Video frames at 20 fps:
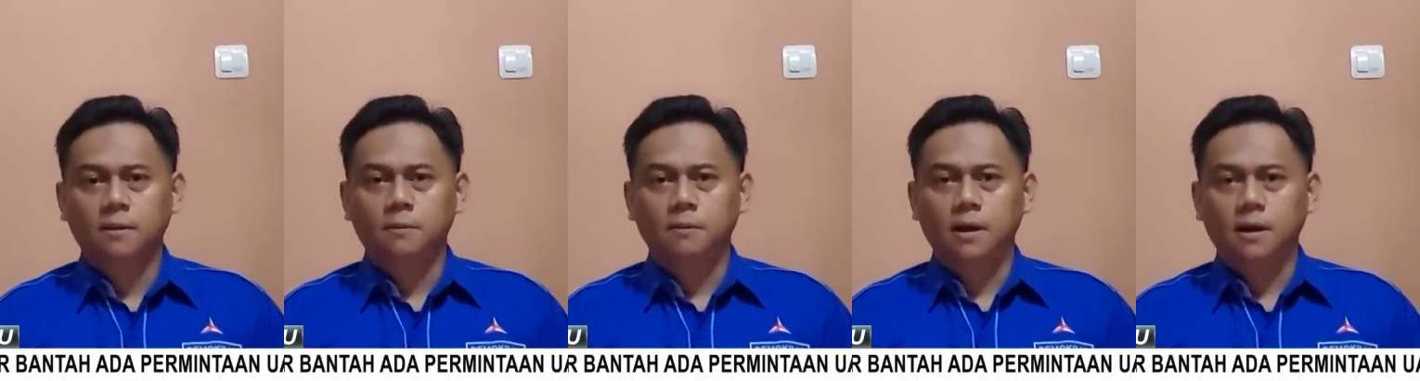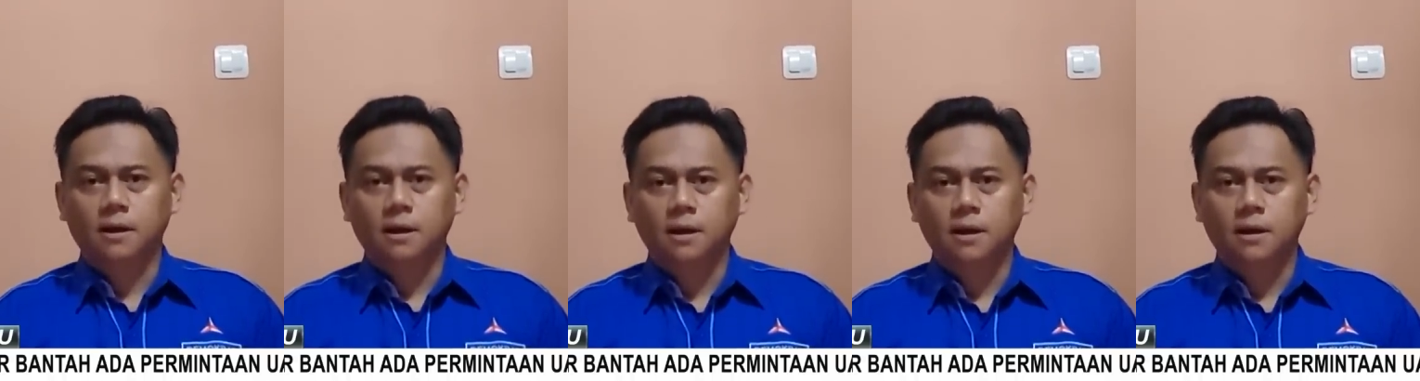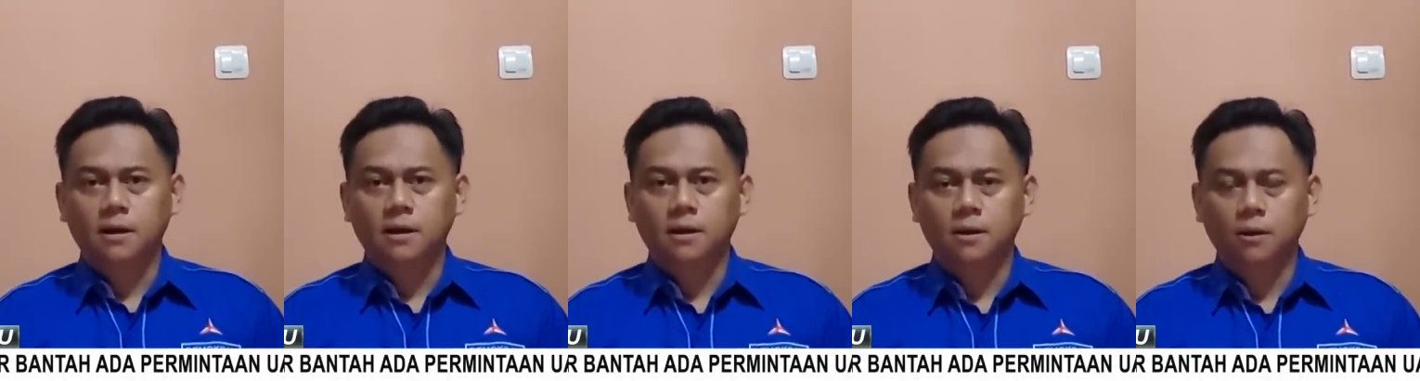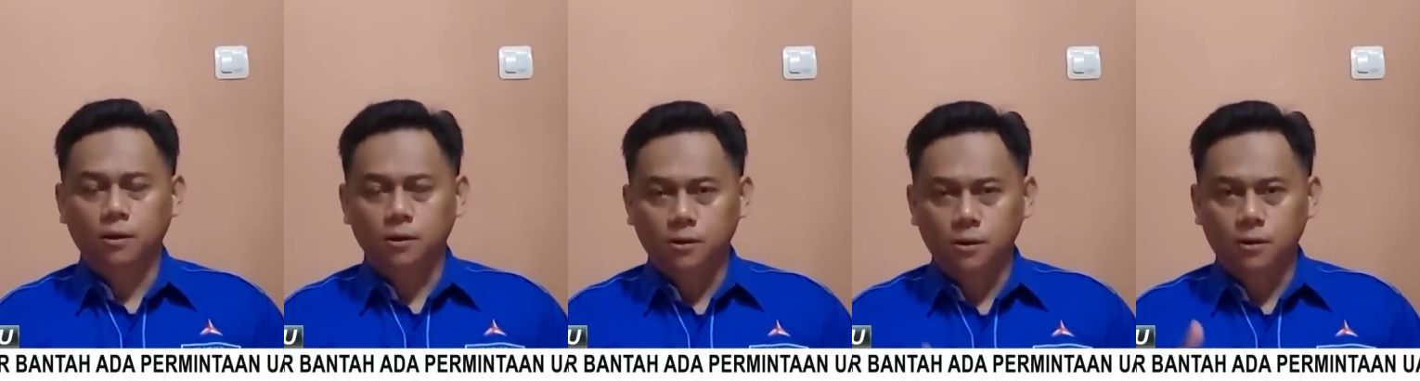maka
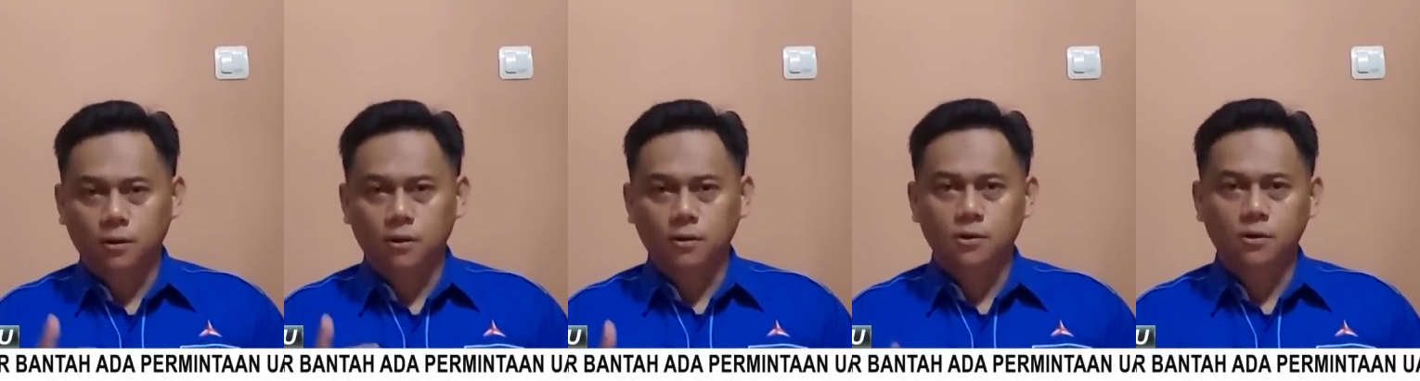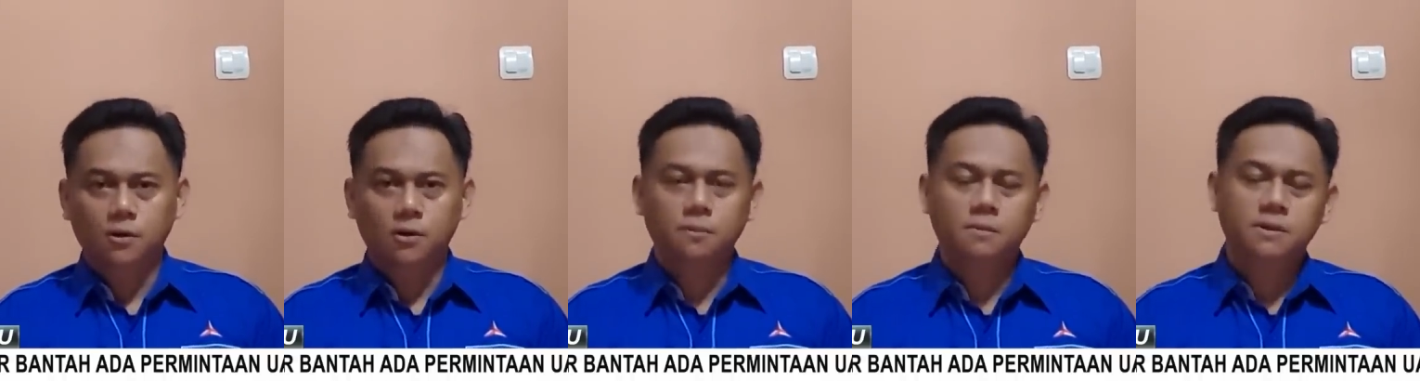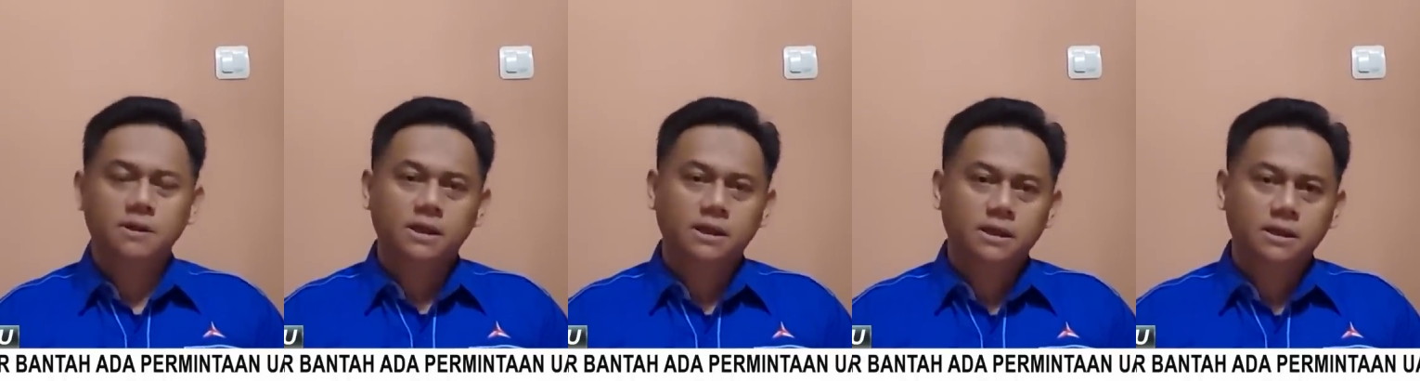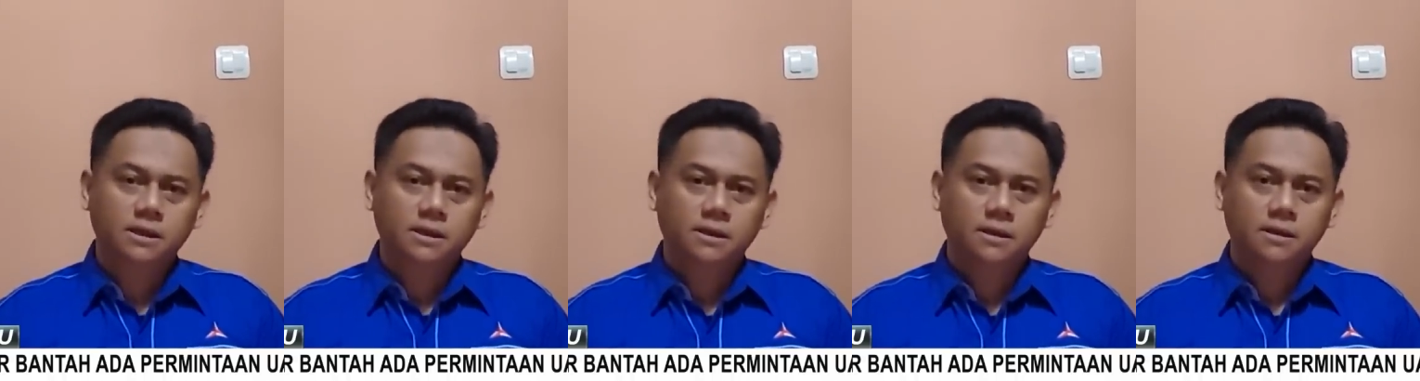gotong royong
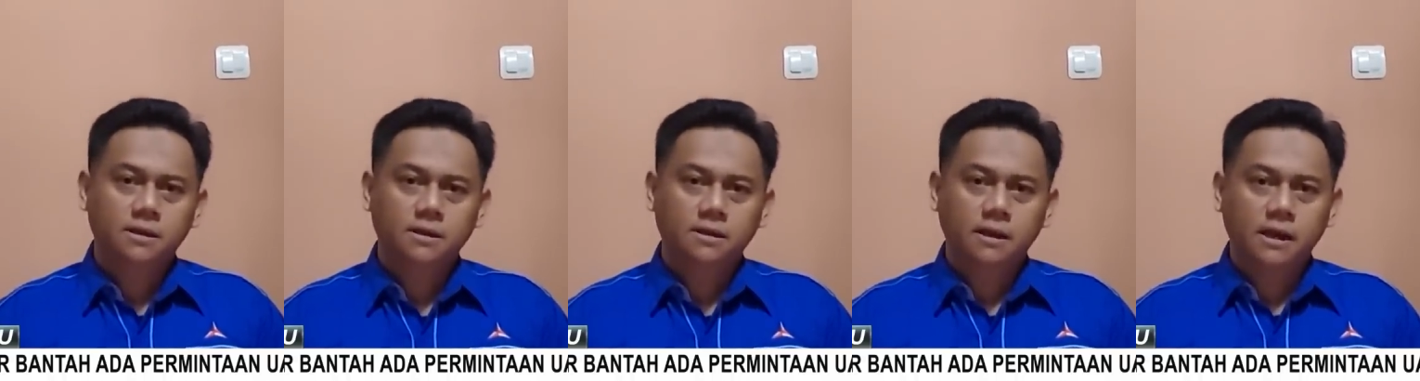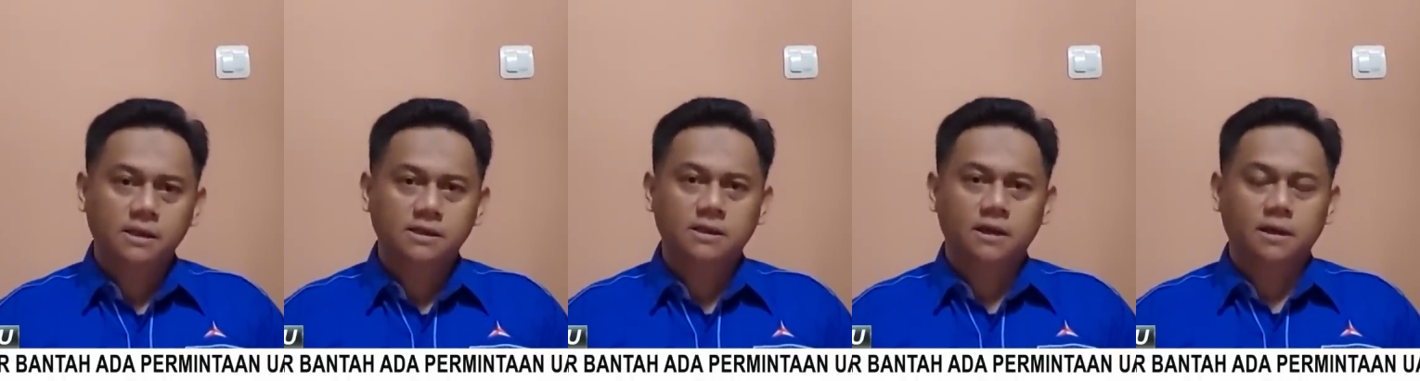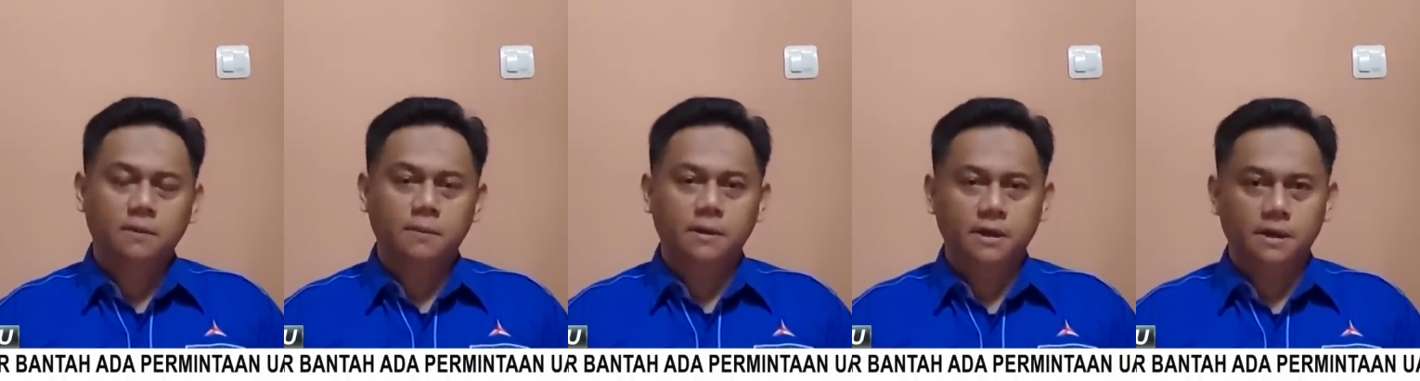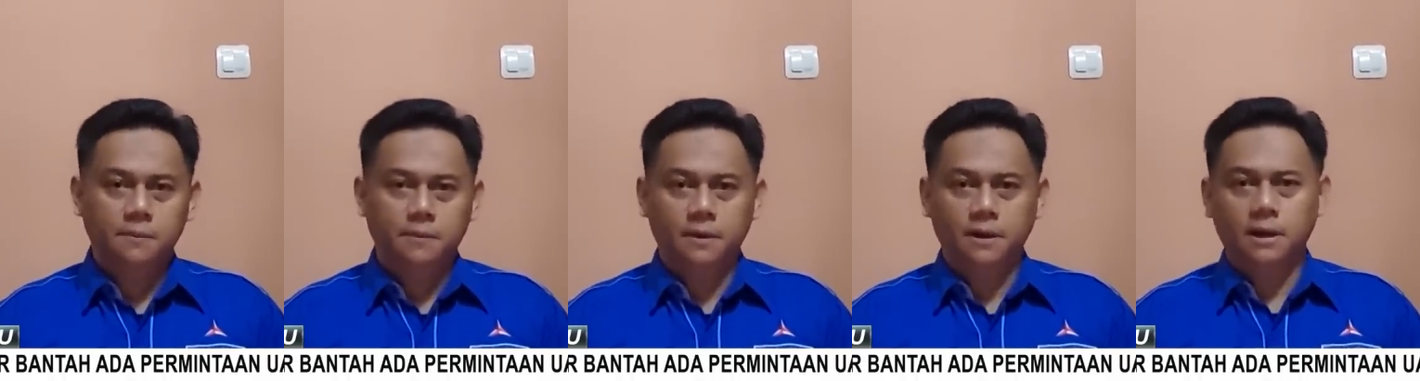menjadi dasar
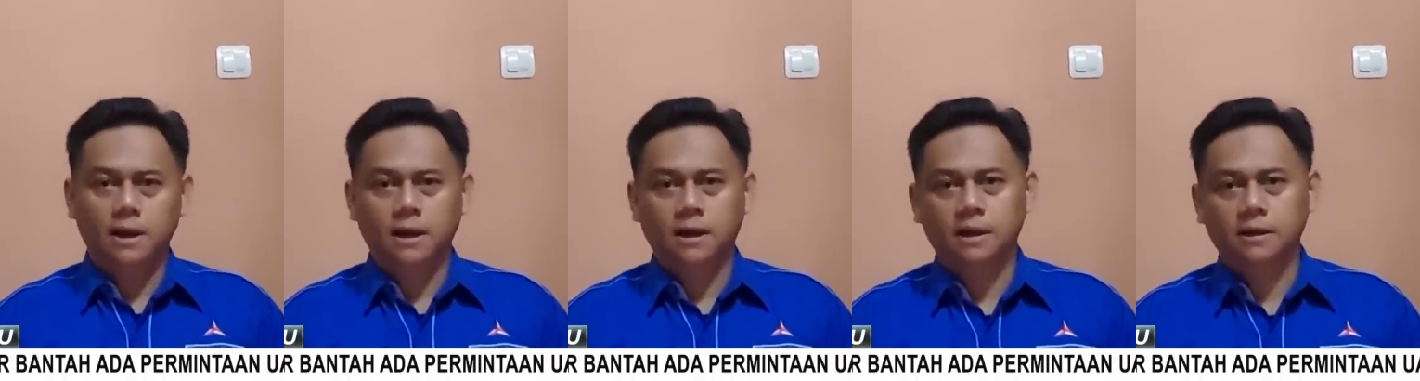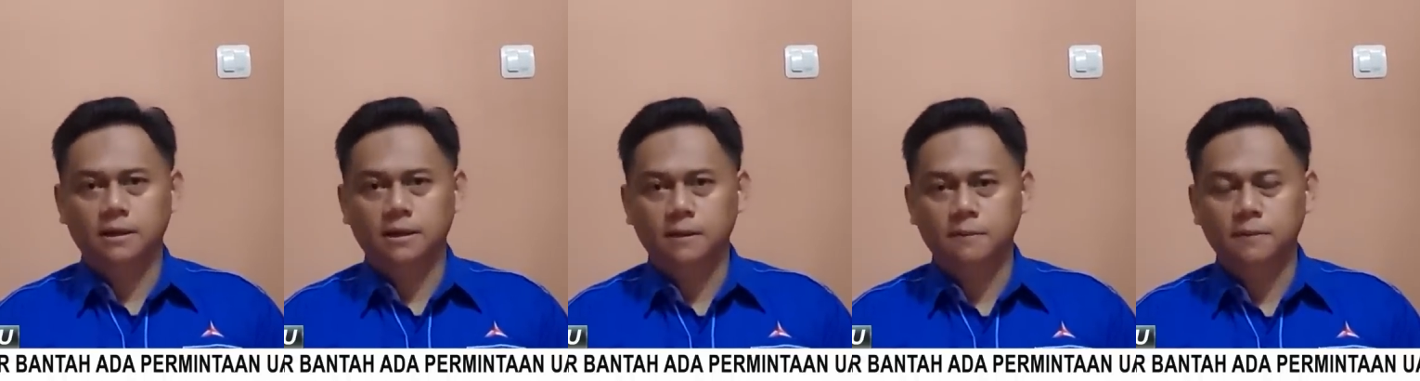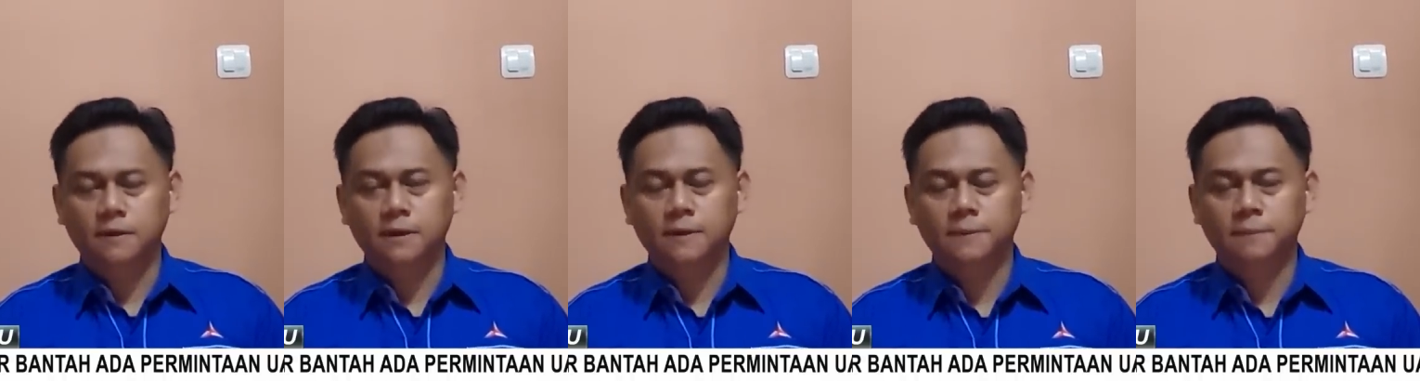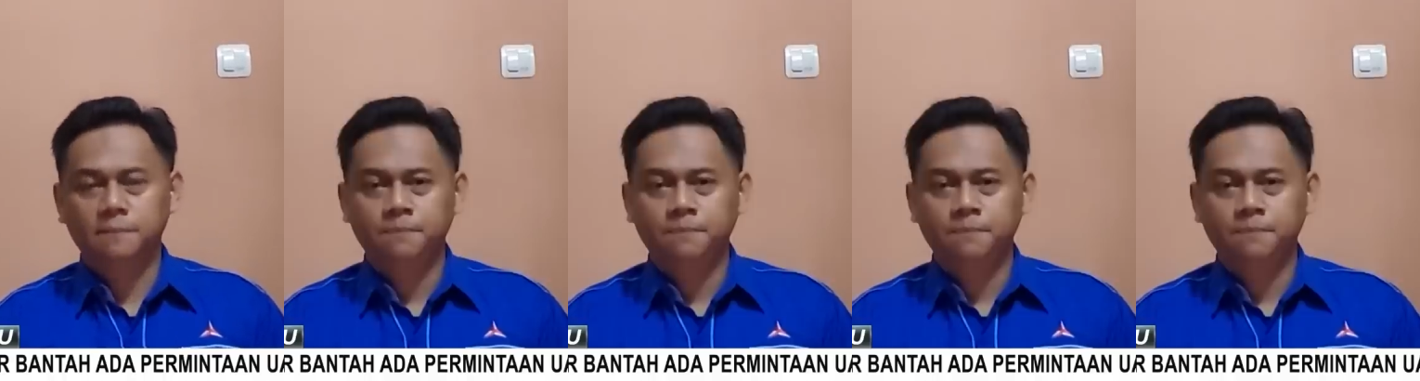bagi pergerakan kami.